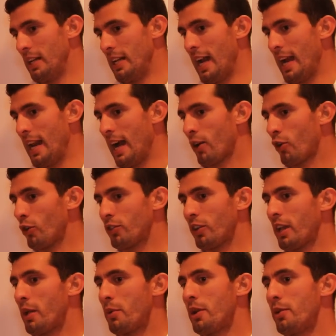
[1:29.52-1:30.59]
las
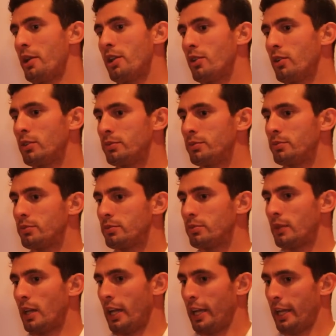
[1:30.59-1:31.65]
cosas que he vivido
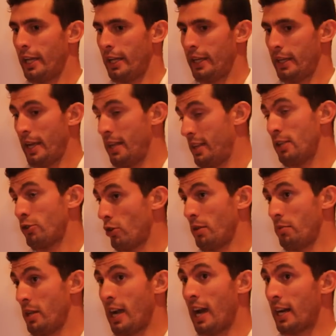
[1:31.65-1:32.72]
eh, dentro
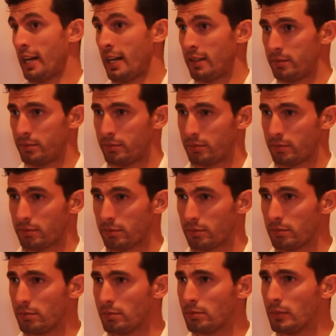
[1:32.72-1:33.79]
de mi carrera,
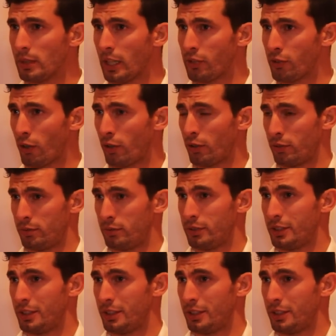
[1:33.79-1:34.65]
que son